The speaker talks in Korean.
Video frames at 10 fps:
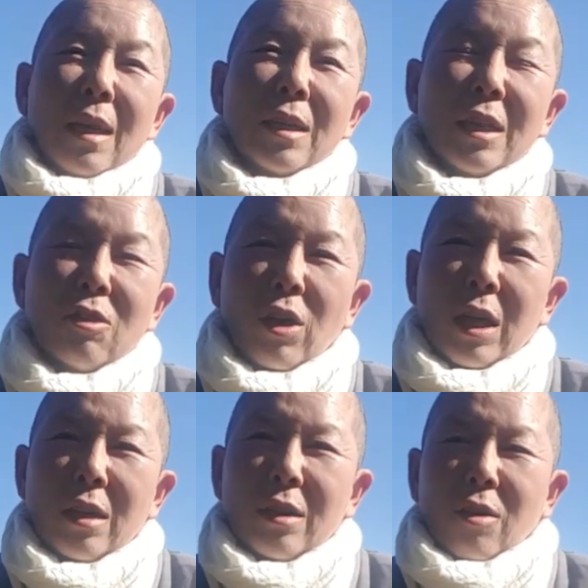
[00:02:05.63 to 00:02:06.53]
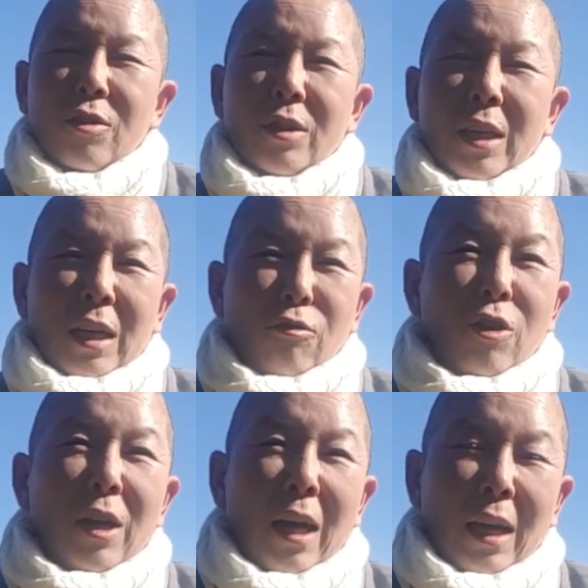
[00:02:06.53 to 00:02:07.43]
사실은 여기를 어떻게
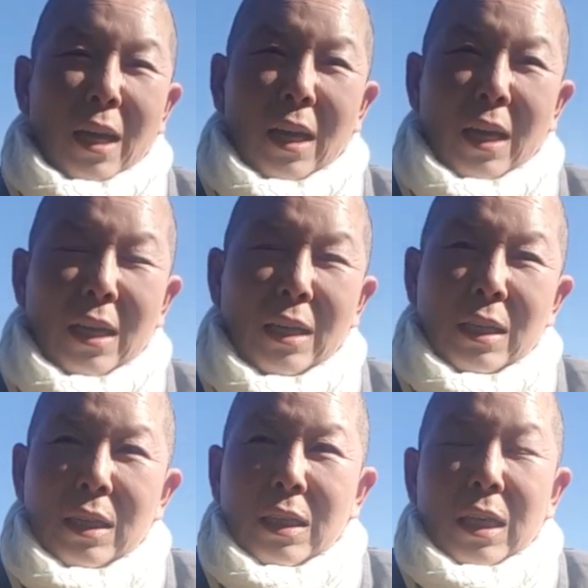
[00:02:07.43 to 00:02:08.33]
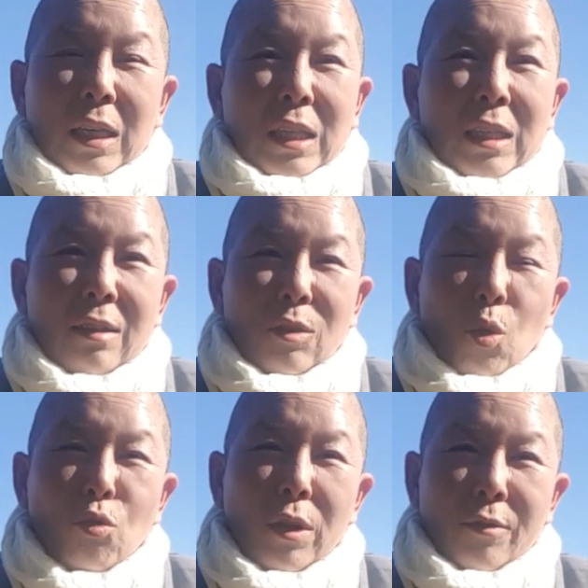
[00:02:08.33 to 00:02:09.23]
우연하게 제가 지리산
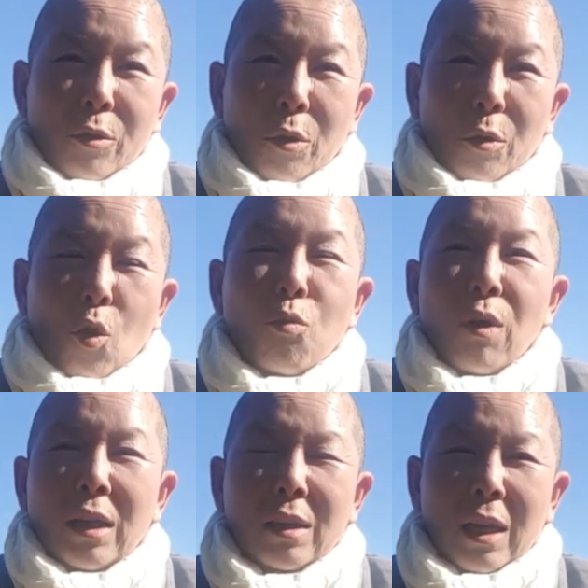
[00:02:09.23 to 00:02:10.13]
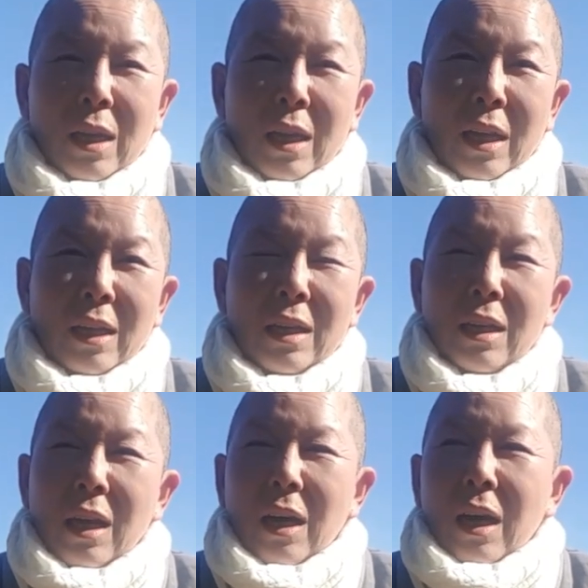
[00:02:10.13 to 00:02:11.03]
토굴에서 공부할
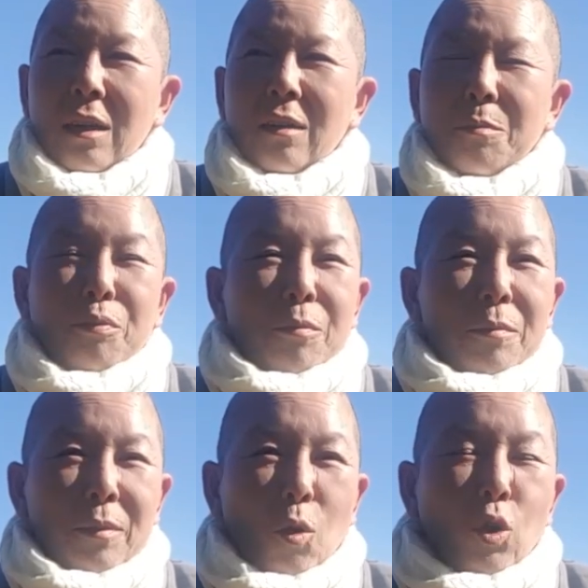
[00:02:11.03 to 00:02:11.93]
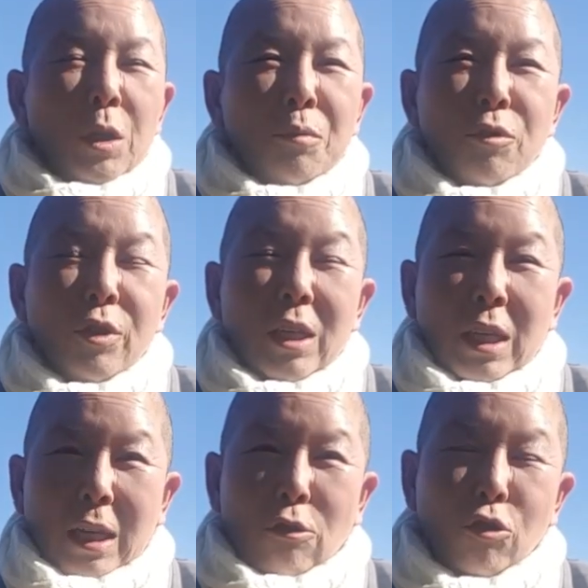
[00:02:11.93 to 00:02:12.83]
때그 오신 분들이
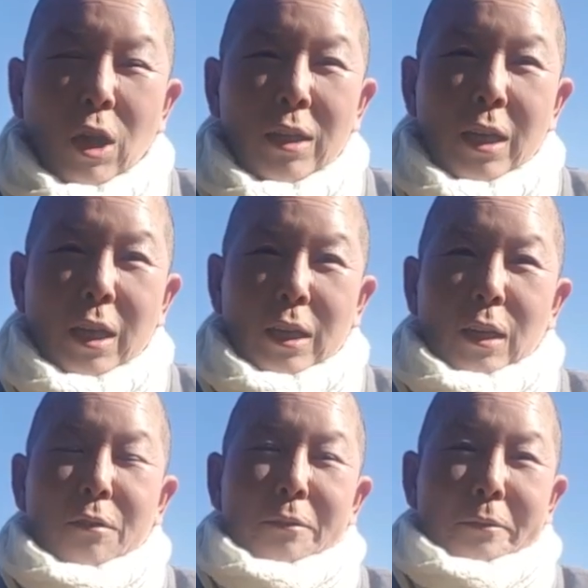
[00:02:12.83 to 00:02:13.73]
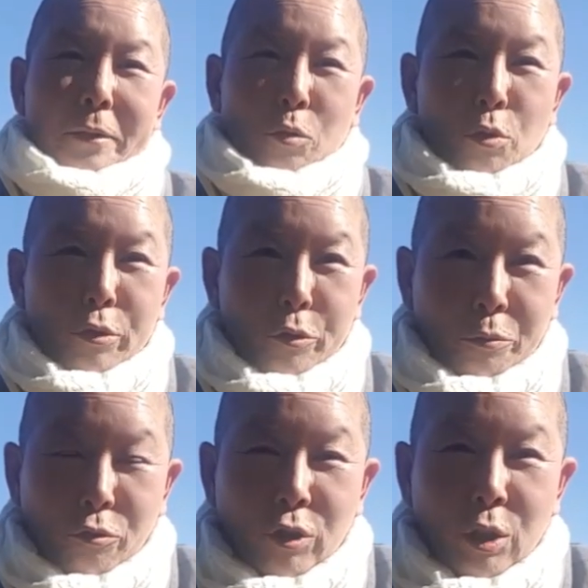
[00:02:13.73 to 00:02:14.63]
이렇게 자꾸 저한테 이렇게 돈을
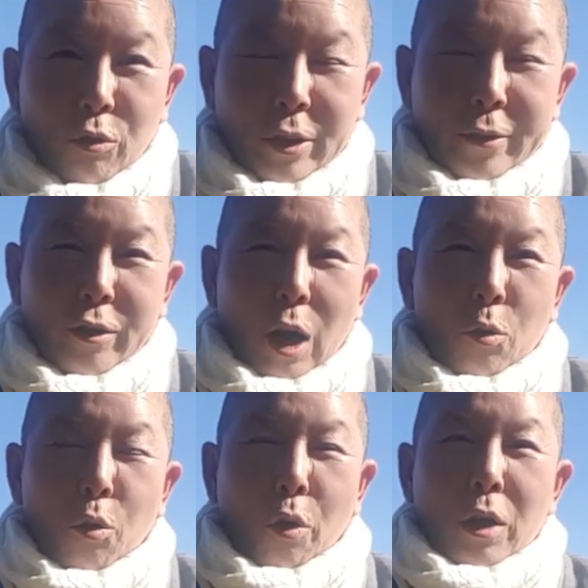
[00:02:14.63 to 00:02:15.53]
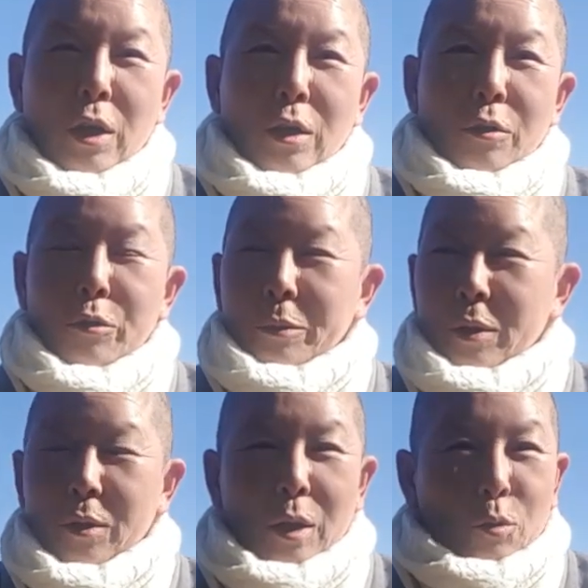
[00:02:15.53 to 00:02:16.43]
좀 주시고 이러셔갖고
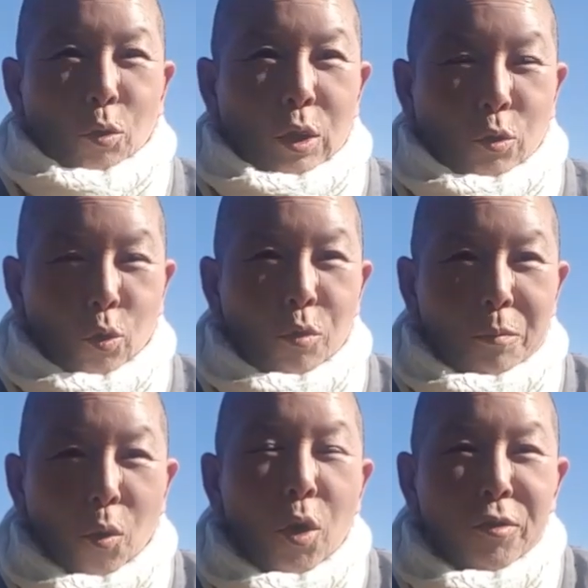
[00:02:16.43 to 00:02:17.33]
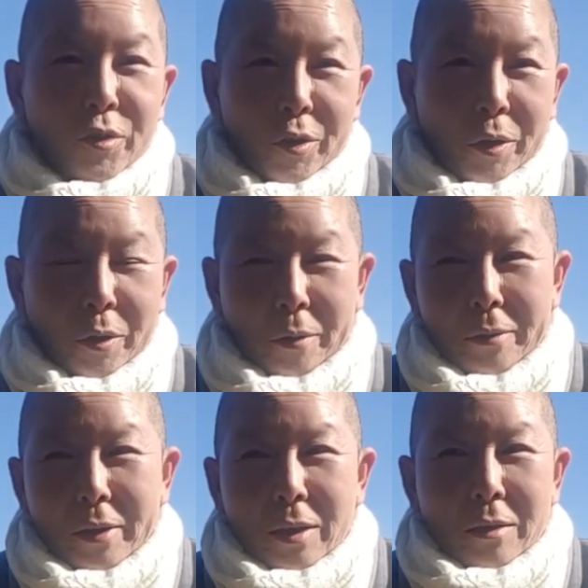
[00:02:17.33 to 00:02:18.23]
좀 돈이 조금 모였어요.
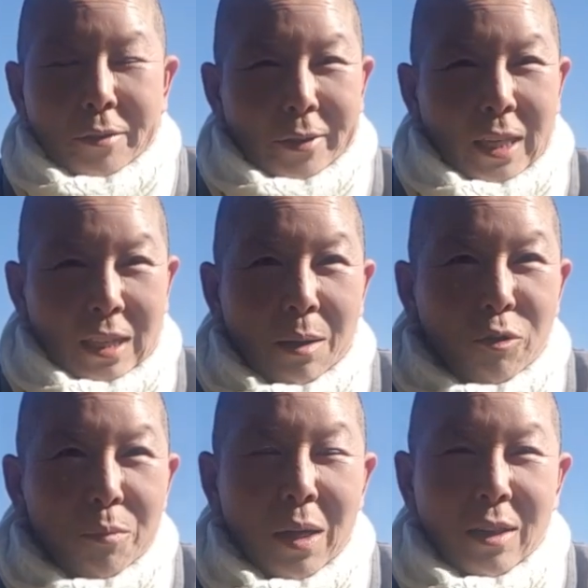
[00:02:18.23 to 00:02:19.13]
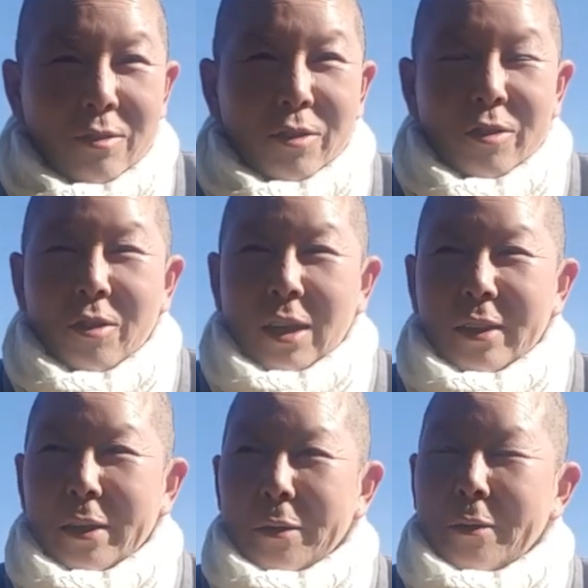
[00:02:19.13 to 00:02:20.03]
그래서 그때 2, 3천만 원 있었던 것
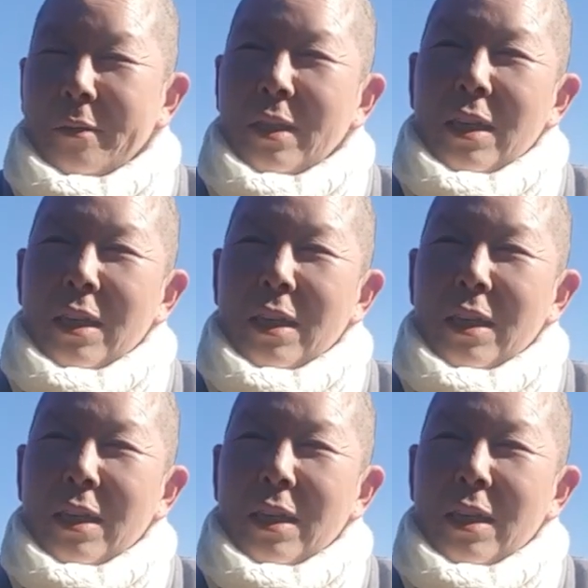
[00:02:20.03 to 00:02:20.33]
같아요.